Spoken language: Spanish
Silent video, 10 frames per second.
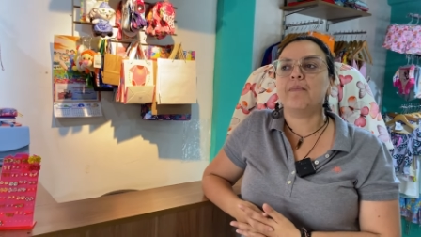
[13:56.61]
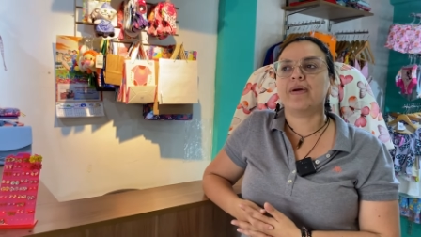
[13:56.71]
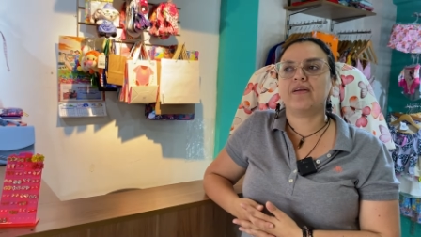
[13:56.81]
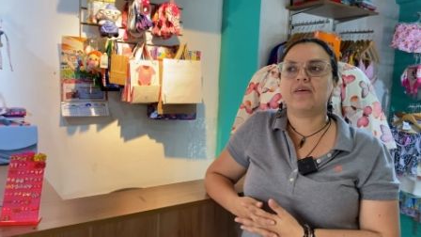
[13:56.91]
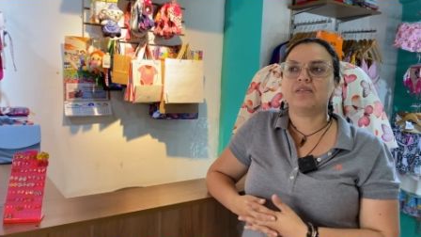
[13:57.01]

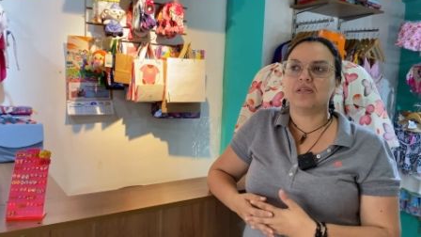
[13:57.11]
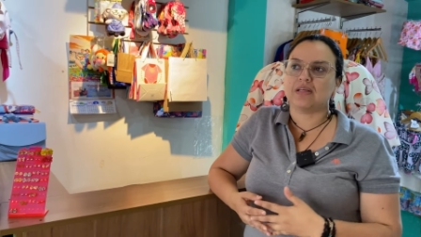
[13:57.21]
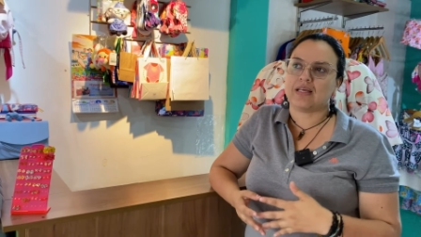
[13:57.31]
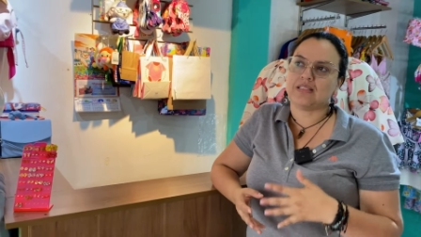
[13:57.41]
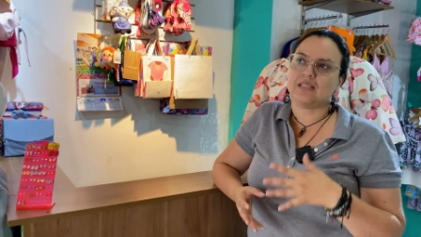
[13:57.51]
pero
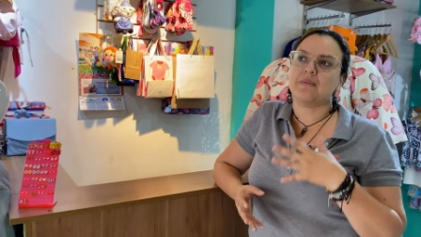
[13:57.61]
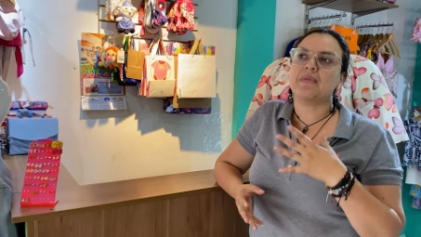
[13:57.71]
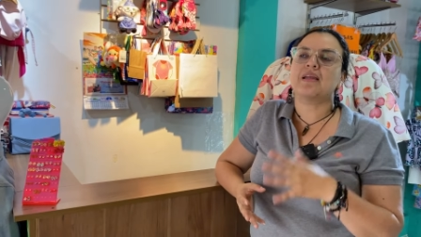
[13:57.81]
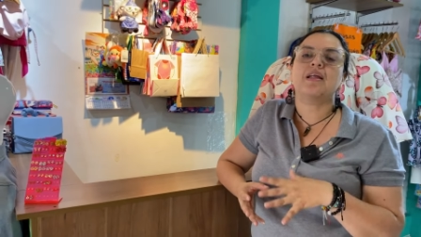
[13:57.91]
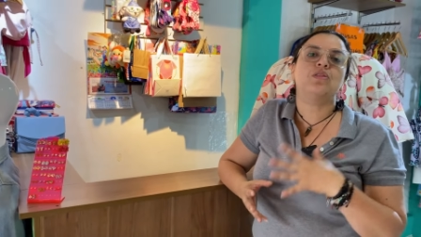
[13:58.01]
es
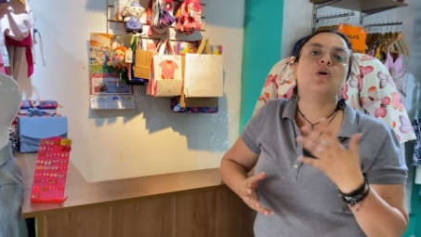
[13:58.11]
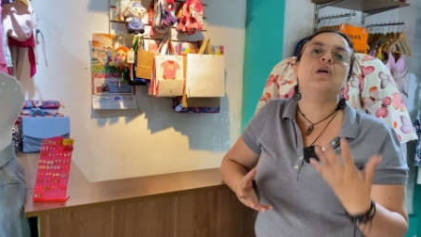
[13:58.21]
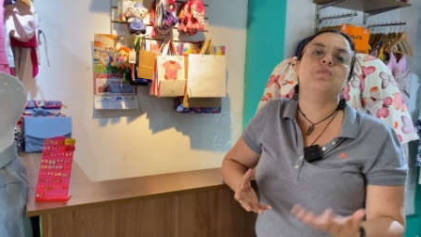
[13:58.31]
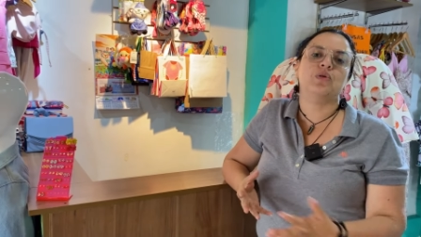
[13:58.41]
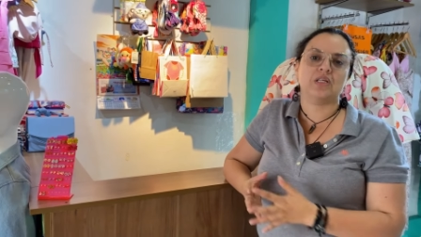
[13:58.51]
también en todo
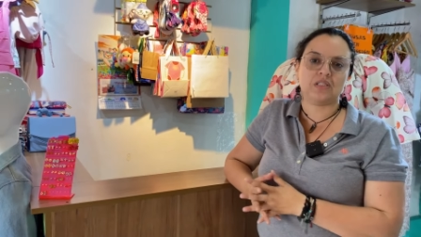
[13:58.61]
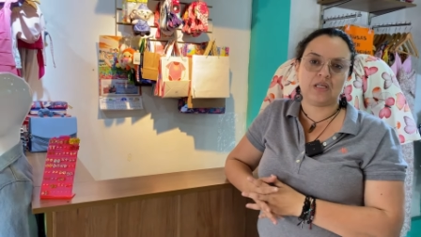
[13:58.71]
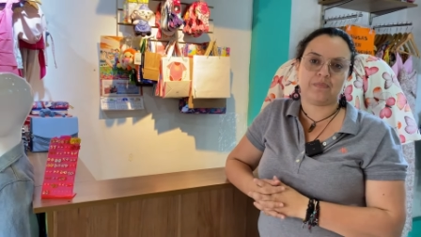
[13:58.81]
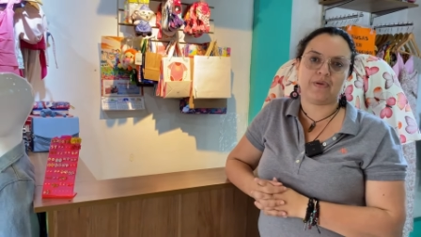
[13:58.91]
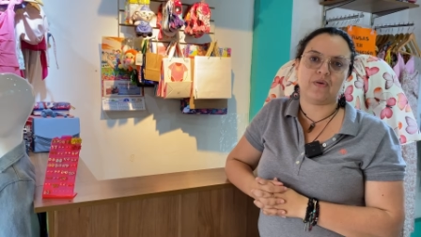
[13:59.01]
el
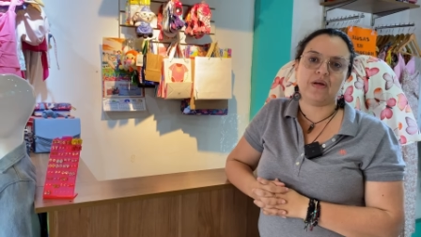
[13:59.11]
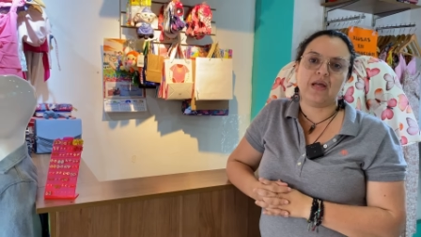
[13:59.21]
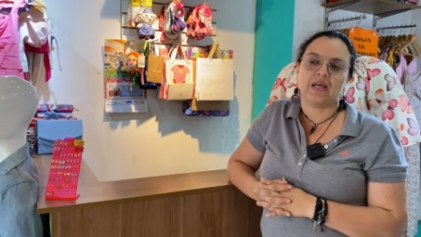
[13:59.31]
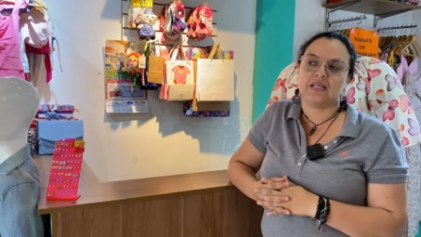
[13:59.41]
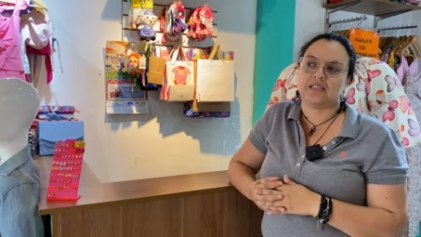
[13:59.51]
municipio,
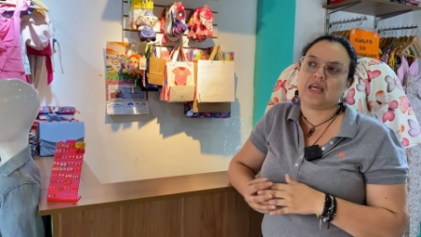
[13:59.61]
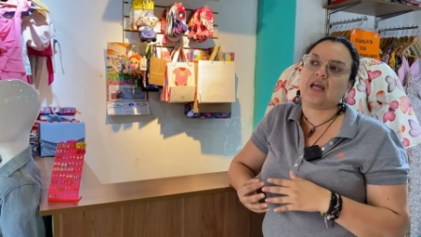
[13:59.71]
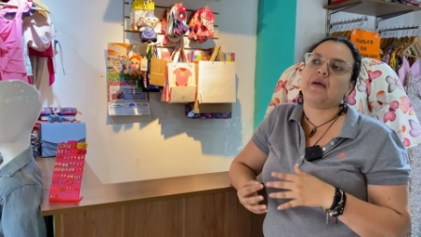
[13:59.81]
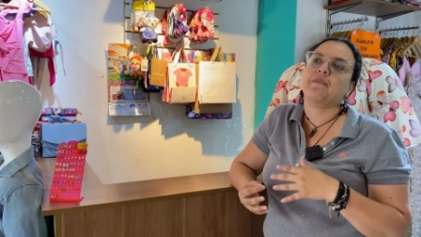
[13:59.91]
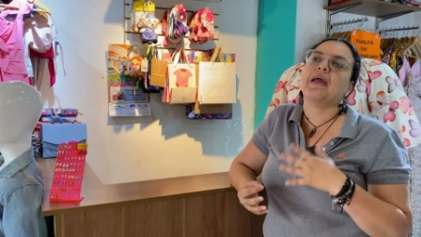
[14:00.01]
es
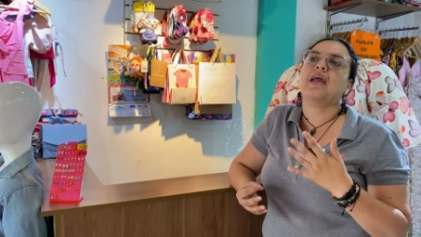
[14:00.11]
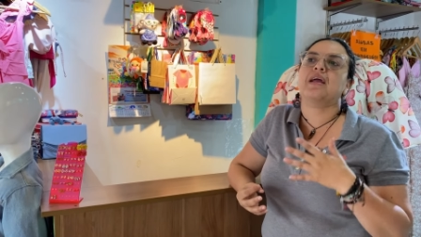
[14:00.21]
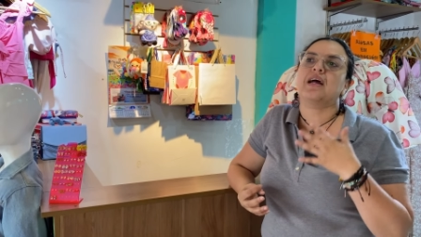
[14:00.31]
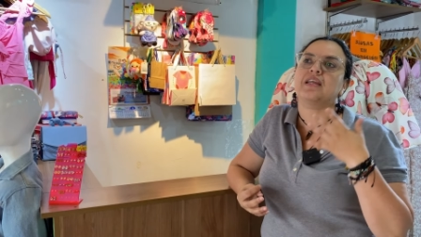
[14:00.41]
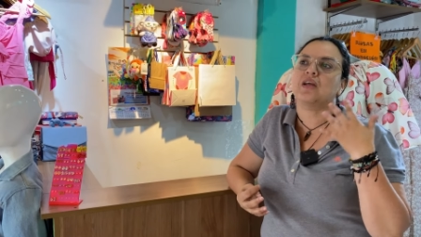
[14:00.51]
que
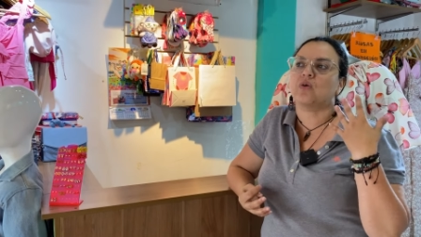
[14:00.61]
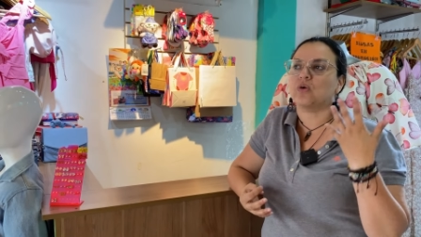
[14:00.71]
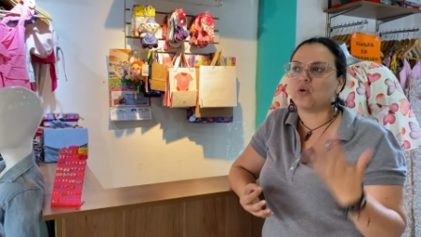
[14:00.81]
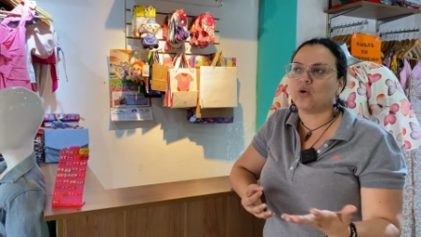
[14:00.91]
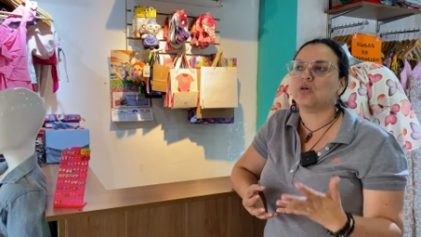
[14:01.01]
vengan y
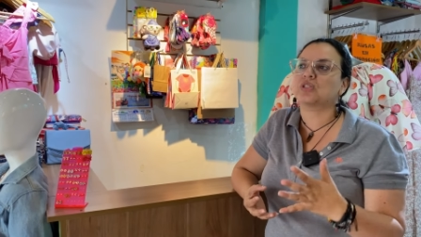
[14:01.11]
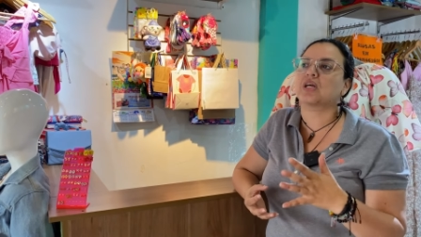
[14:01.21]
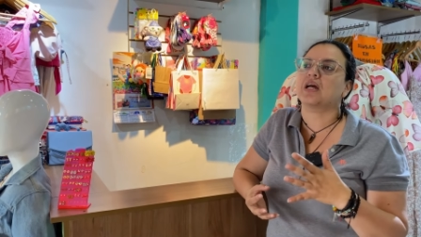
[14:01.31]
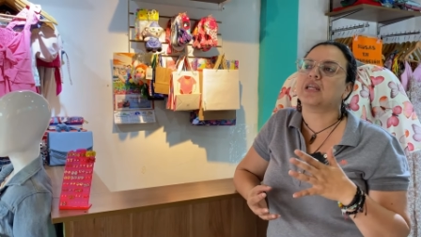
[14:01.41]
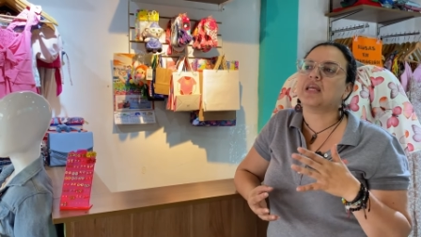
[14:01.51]

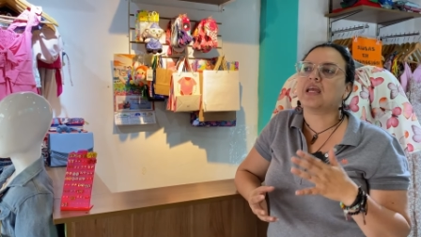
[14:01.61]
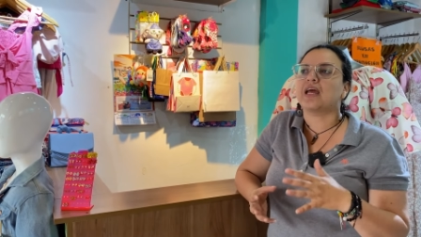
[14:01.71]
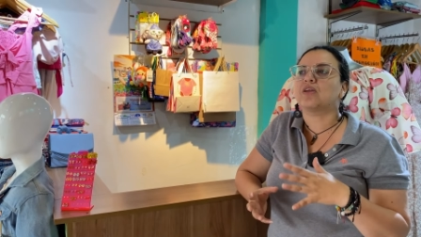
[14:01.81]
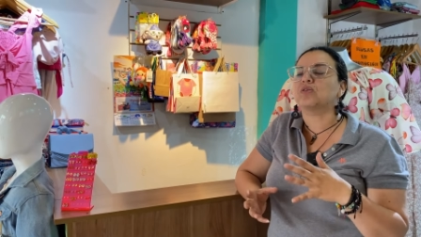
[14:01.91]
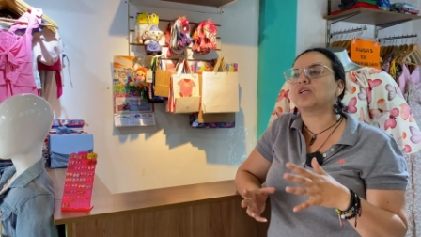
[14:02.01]
conozcan y
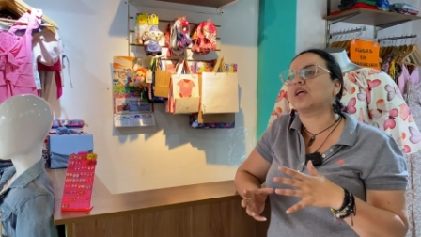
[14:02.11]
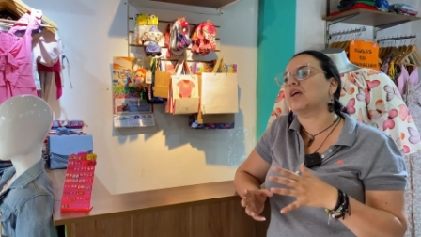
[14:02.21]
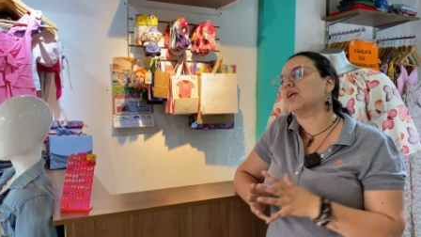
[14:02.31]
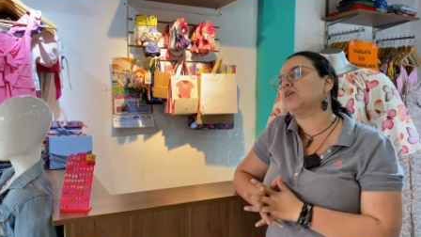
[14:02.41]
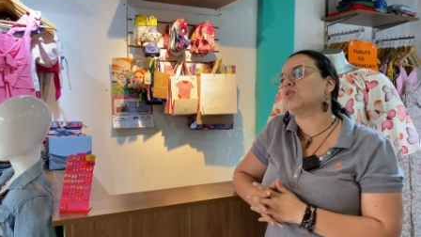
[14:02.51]
que nos,
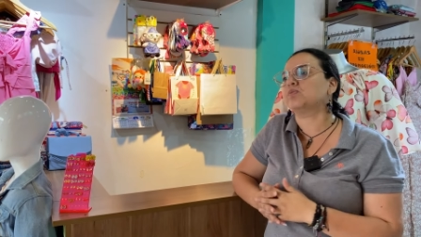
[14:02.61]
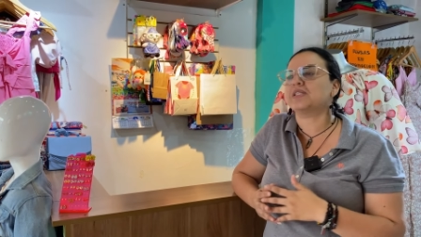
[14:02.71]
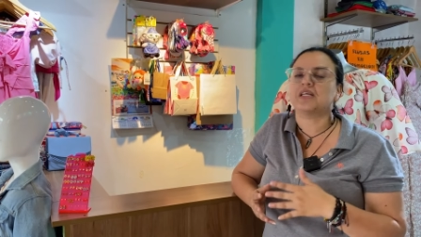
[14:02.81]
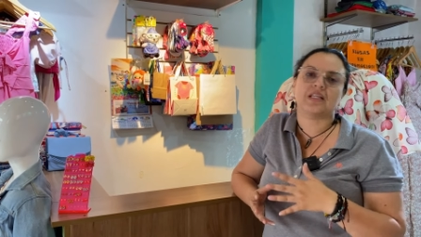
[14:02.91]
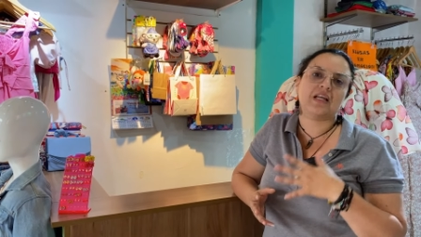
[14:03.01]
y nos
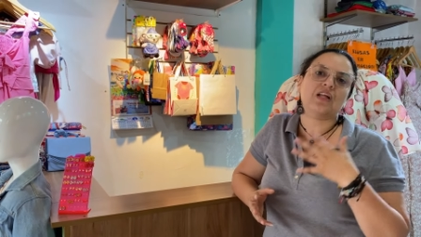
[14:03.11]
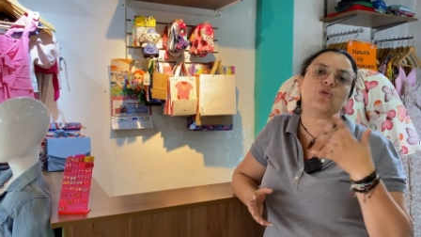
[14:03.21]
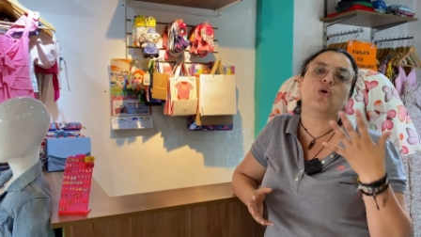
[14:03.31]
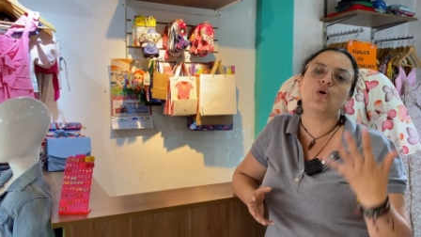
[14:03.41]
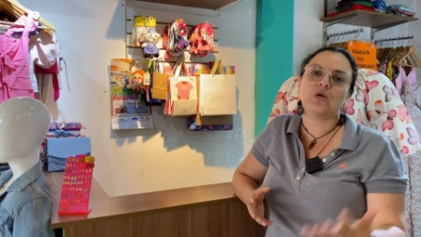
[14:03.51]
visiten a
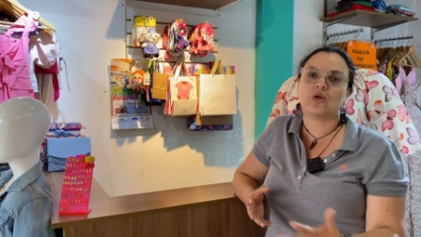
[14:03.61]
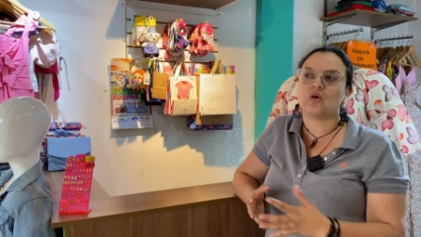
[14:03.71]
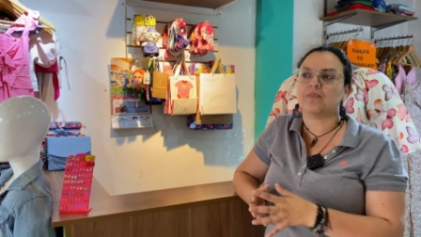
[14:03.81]
todo el